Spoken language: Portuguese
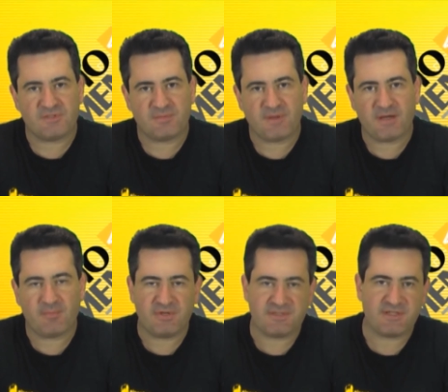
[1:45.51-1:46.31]
Você pega,
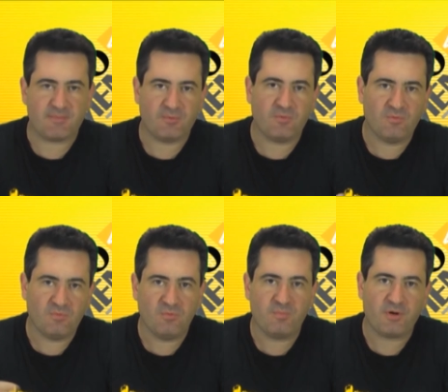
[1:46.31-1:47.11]
por exemplo,
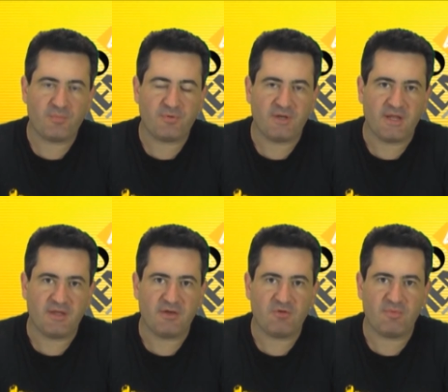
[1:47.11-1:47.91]
o, próprio
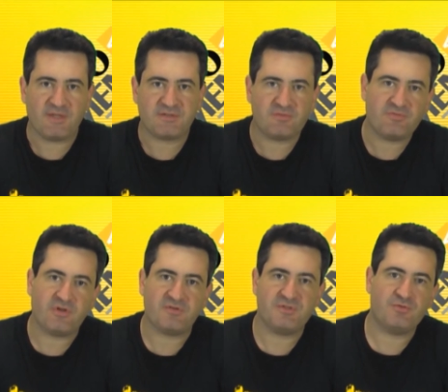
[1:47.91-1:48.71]
Enem que começa no
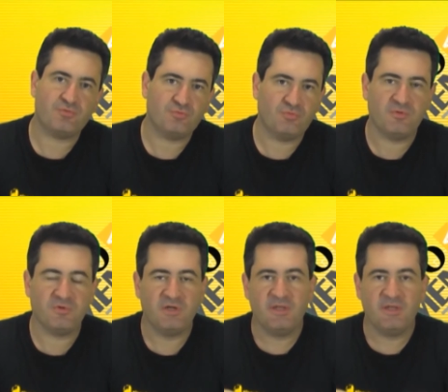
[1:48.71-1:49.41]
finalzinho de outubro,